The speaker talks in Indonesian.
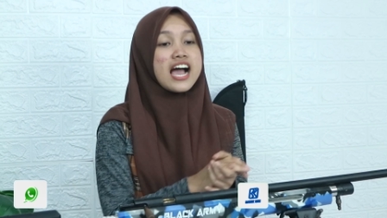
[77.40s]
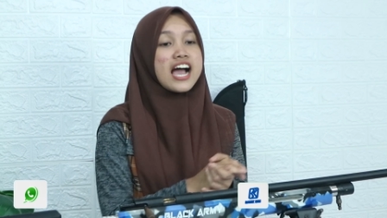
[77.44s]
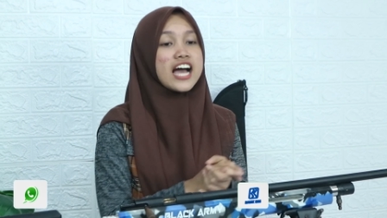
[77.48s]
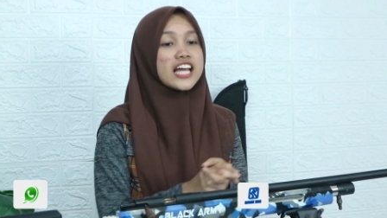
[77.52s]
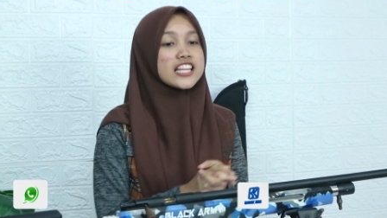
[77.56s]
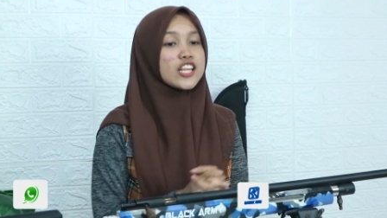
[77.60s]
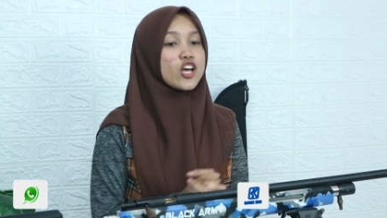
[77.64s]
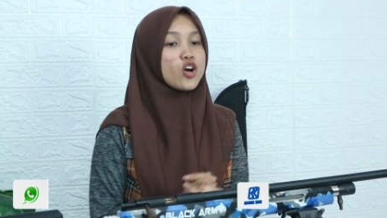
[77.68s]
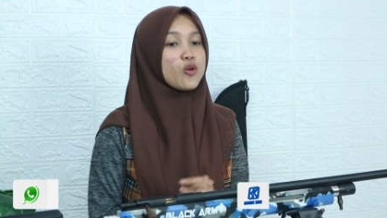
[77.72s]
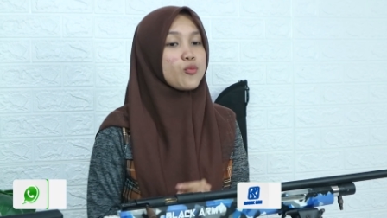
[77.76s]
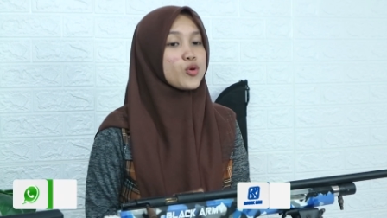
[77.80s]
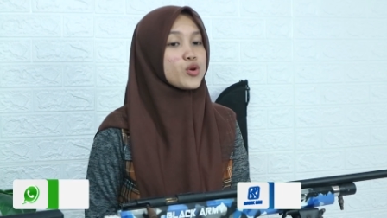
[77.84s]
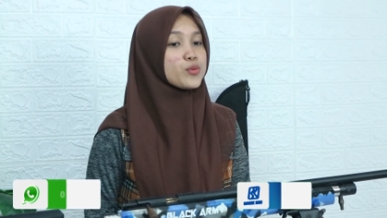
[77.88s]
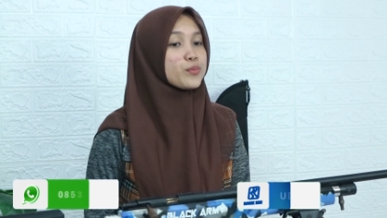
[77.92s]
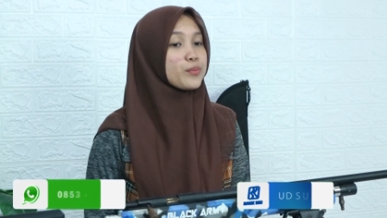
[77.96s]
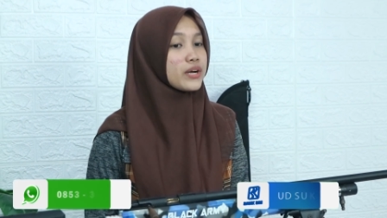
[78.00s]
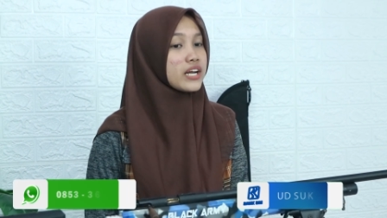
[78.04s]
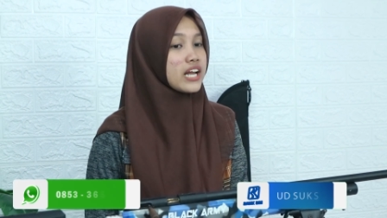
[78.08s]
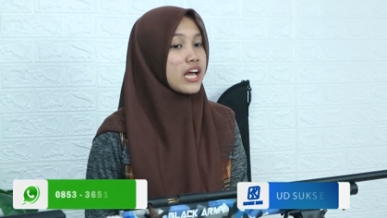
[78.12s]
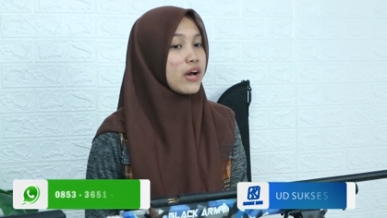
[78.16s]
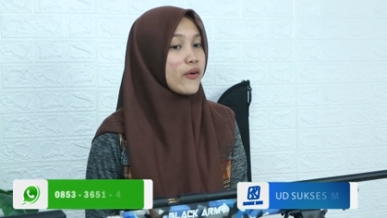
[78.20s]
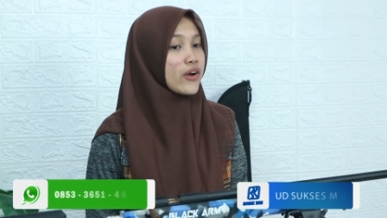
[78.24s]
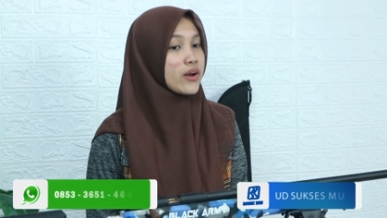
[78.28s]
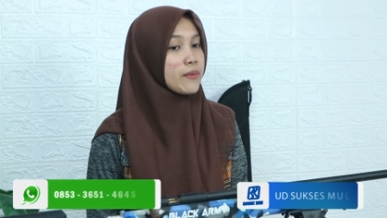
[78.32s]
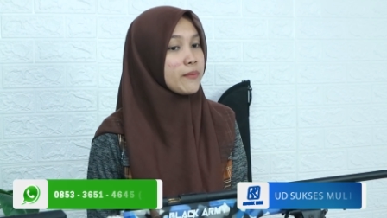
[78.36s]
ataupun
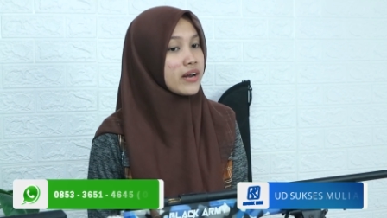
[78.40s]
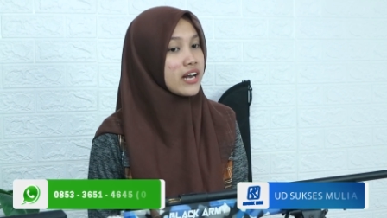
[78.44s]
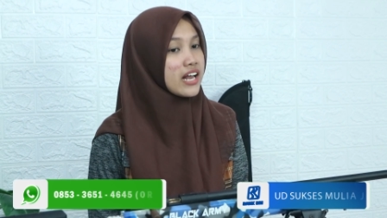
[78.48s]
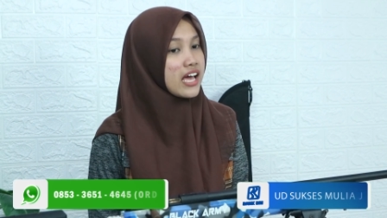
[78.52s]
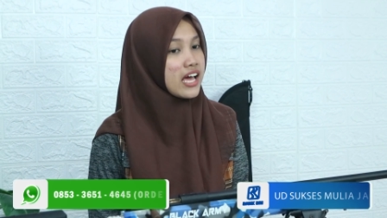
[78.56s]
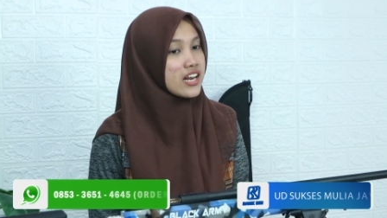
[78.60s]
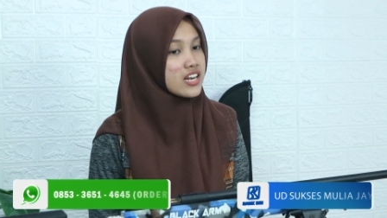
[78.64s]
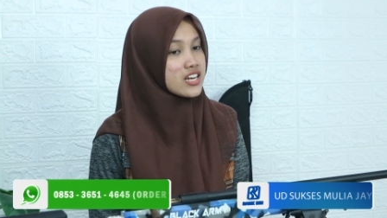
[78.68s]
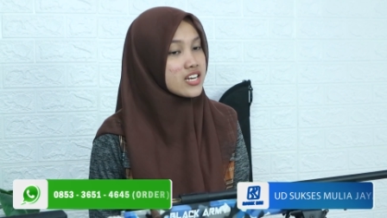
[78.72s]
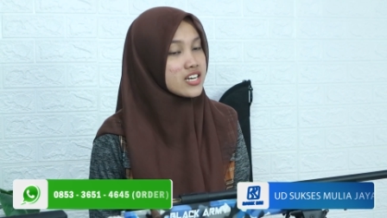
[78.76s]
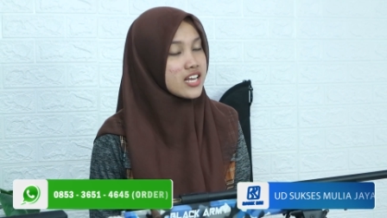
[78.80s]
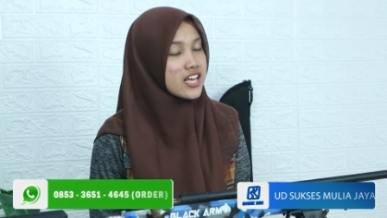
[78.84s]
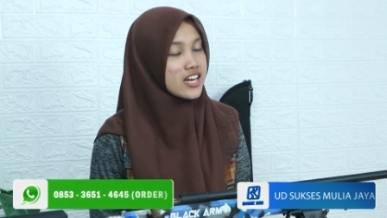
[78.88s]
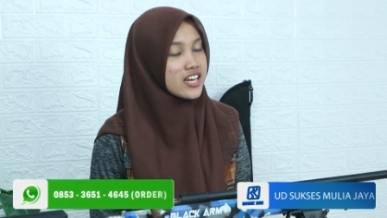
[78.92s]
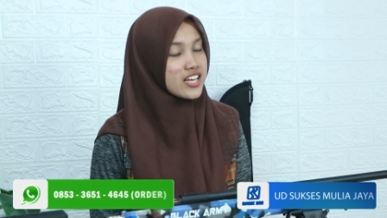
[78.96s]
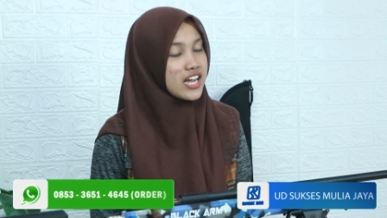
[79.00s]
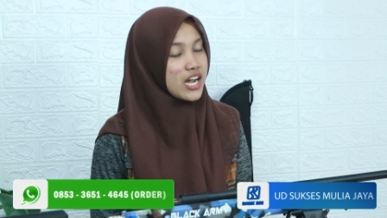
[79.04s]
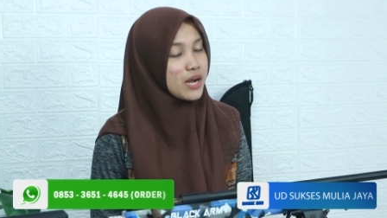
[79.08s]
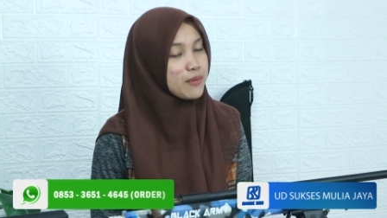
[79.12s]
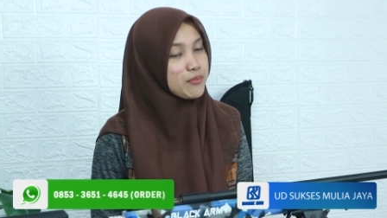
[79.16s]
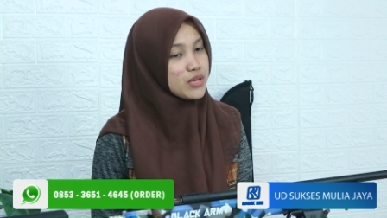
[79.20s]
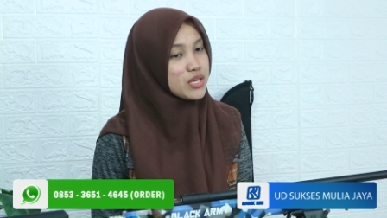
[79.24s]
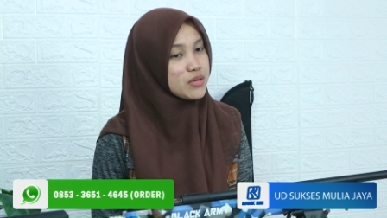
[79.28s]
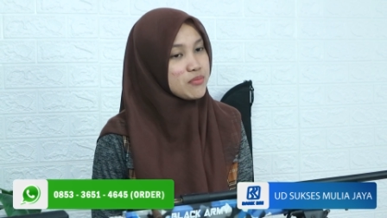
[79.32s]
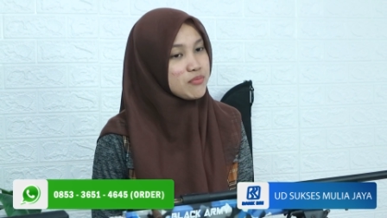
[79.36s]
penawaran menarik dari
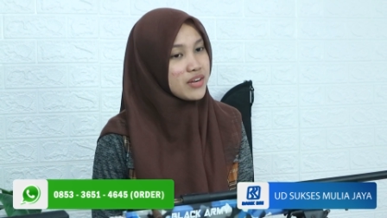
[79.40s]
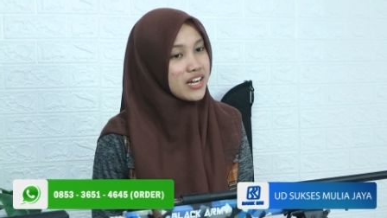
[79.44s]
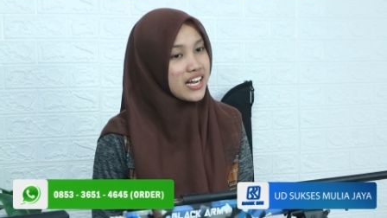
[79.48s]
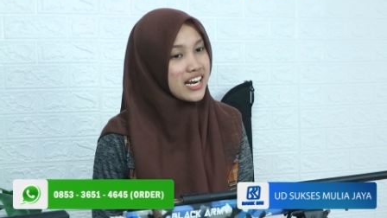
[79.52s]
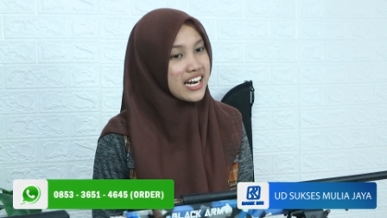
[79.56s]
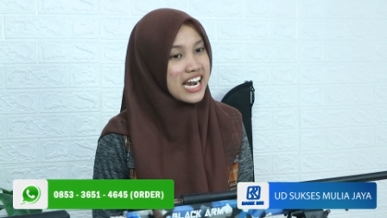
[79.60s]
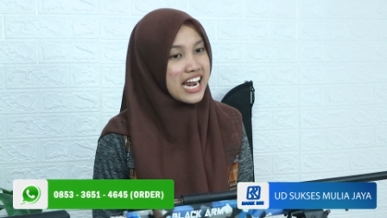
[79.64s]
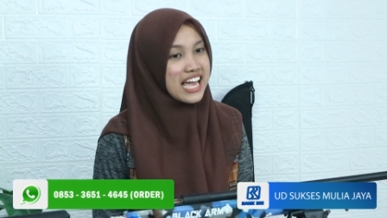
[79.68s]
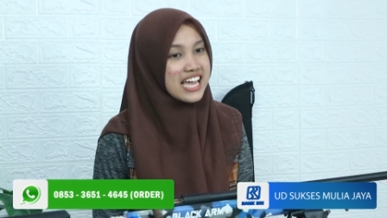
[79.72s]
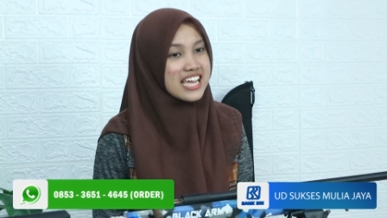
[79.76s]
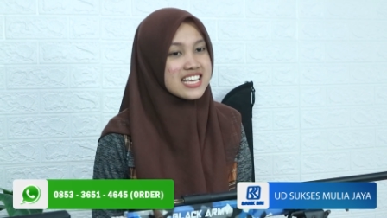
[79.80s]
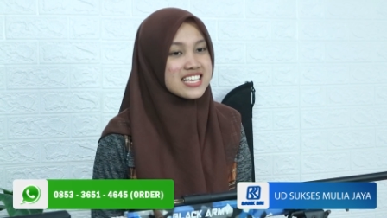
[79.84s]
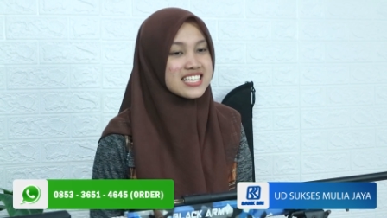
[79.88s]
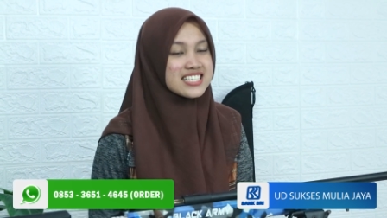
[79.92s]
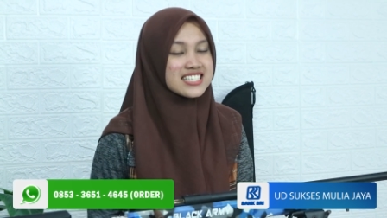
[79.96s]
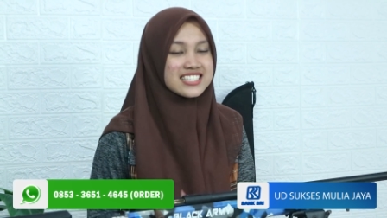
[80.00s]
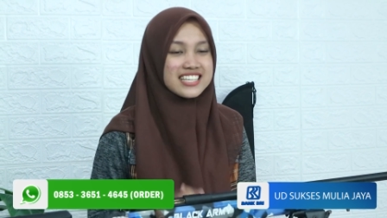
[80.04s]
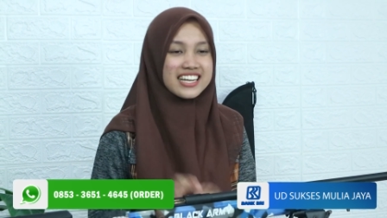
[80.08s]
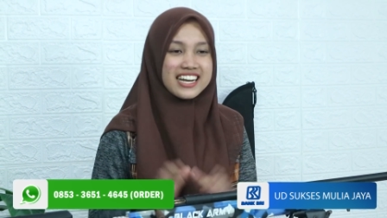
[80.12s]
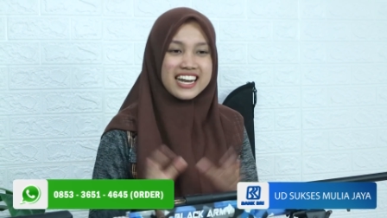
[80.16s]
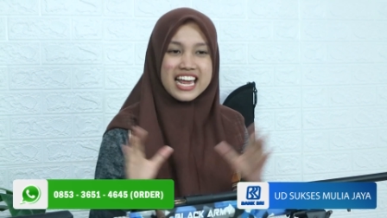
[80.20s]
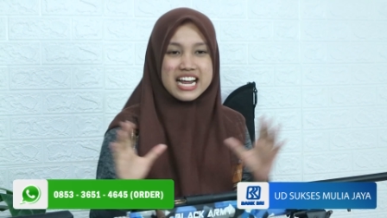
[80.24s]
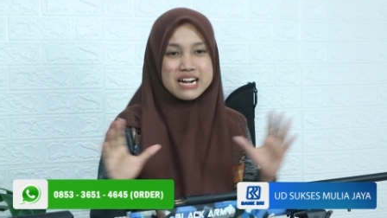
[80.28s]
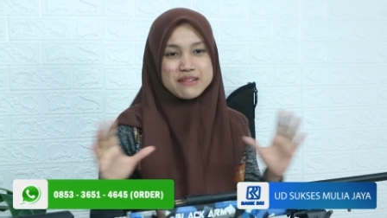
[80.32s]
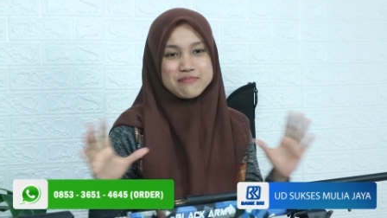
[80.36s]
kami mengenai
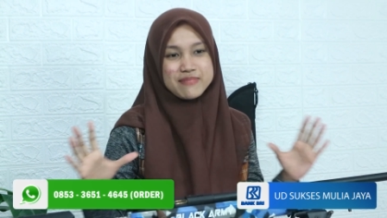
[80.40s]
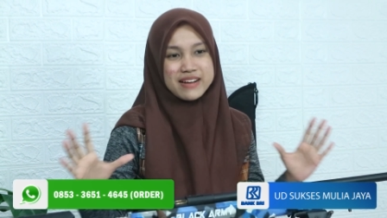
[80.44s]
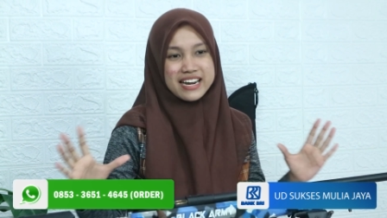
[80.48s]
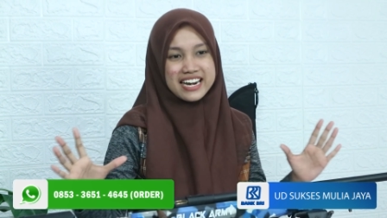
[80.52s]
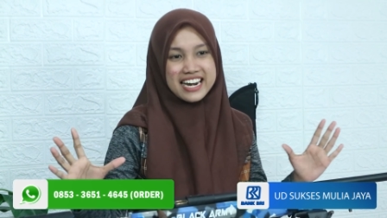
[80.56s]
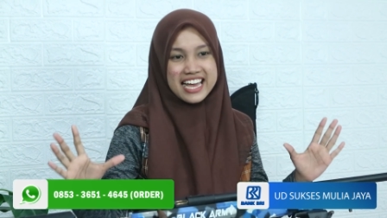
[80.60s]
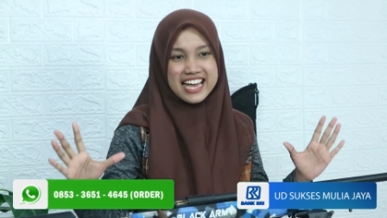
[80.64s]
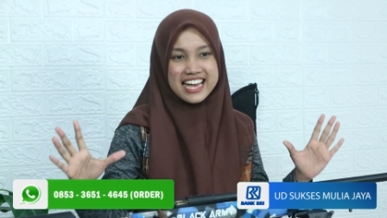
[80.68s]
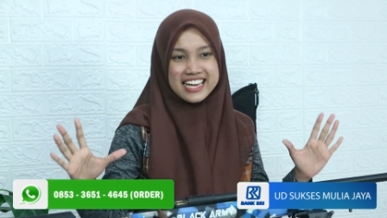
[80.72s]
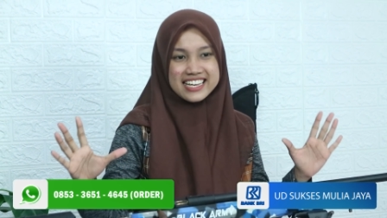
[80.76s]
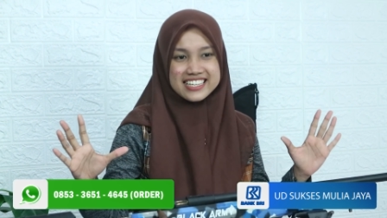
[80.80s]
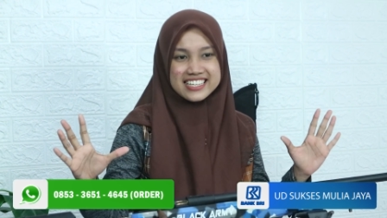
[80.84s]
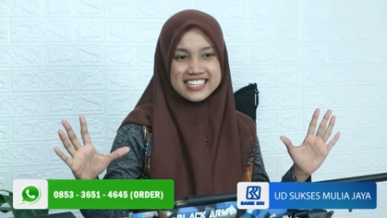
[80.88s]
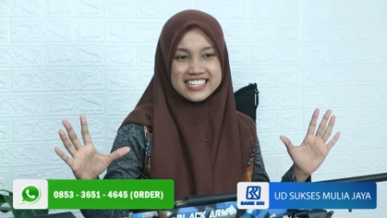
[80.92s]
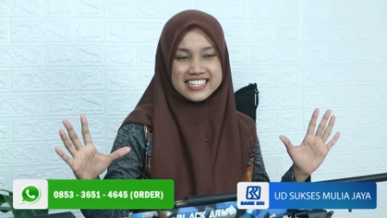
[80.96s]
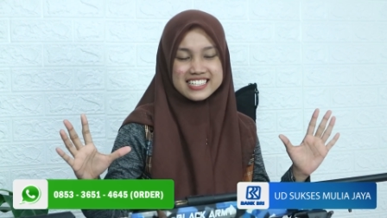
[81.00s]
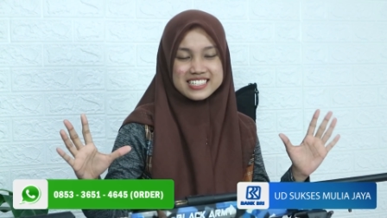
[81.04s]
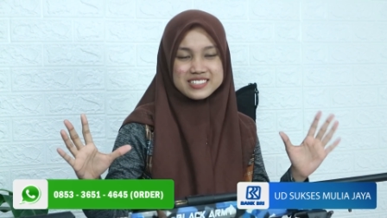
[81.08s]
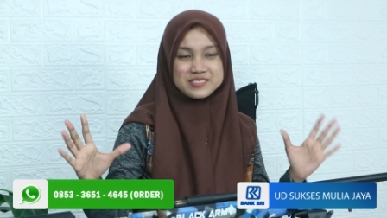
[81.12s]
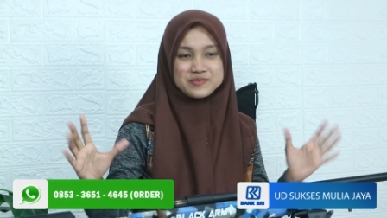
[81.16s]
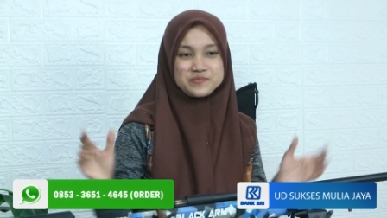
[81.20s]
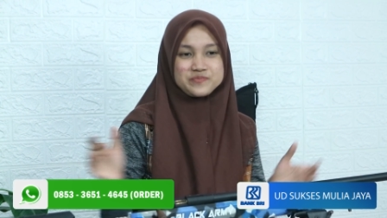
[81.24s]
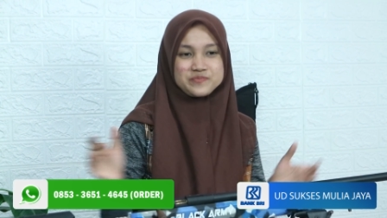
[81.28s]
senapan angin.